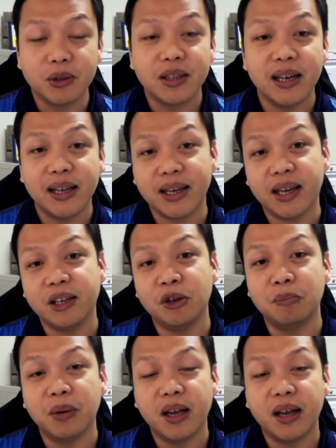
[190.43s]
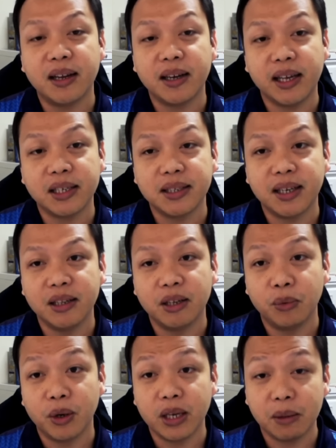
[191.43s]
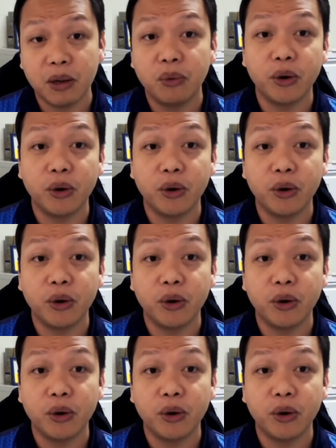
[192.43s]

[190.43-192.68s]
talaga yung mga creeks and ibang